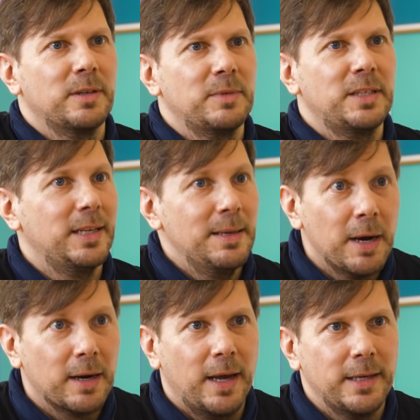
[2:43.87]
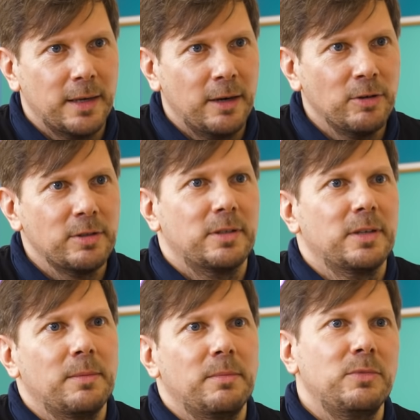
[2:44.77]
Ähm, es sieht immer gleich aus,
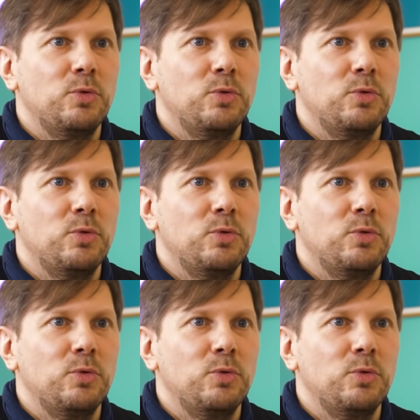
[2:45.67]
ähm,